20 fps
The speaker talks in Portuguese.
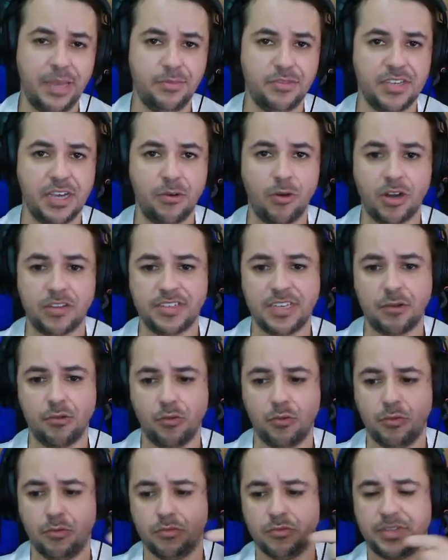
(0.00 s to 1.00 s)
de games, agora você
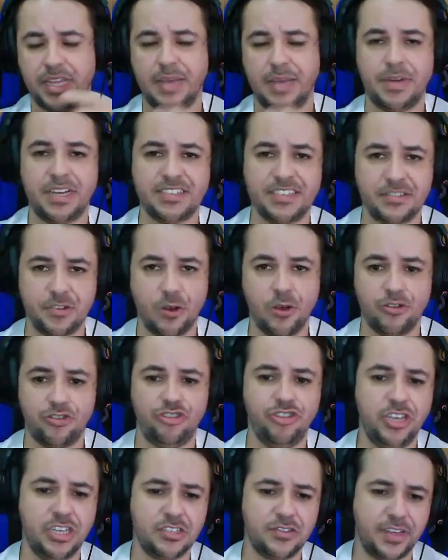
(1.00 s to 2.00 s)
não tem mais as
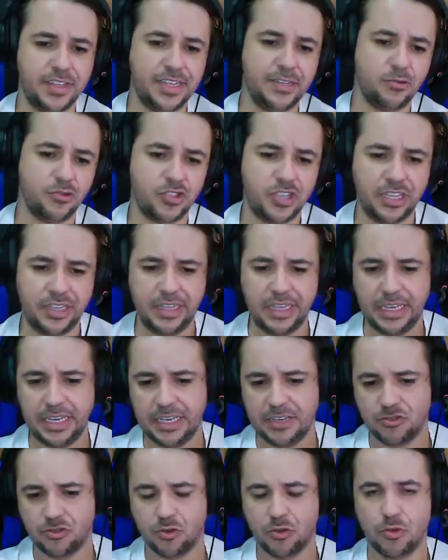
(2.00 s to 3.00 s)
lojinhas vendendo
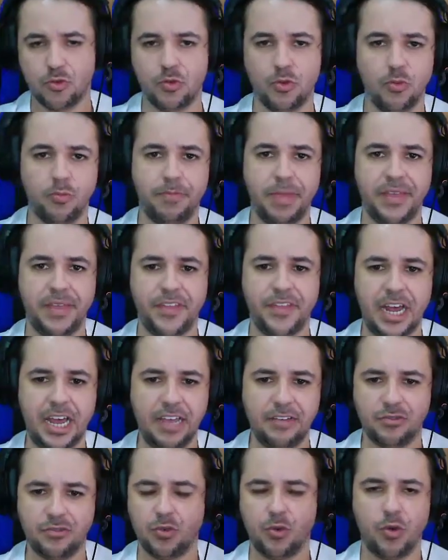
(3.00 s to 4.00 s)
CDs ou
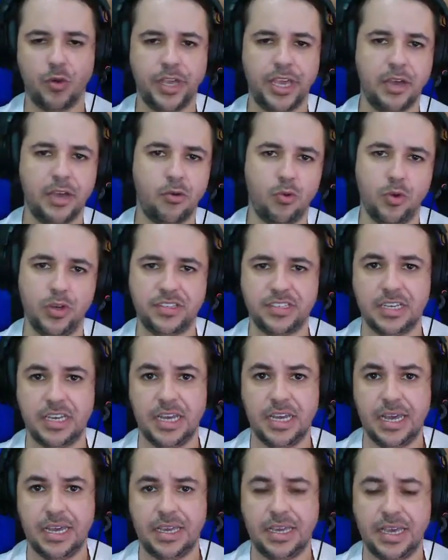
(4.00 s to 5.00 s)
pendrives ou qualquer
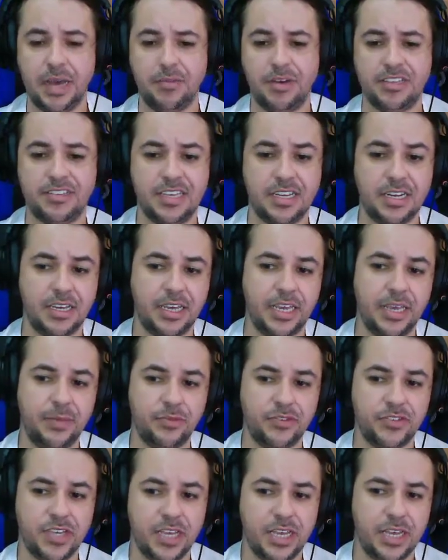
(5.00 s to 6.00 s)
coisa que armazena
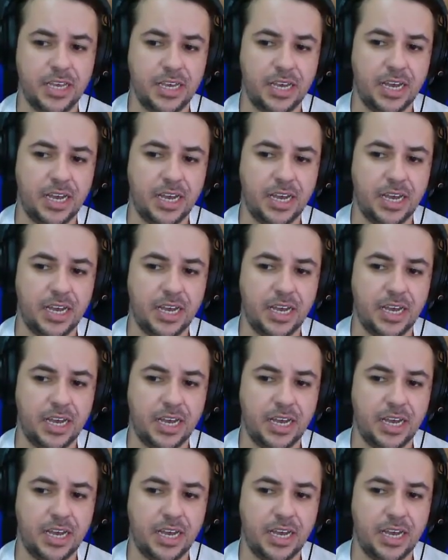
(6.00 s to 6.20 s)
games.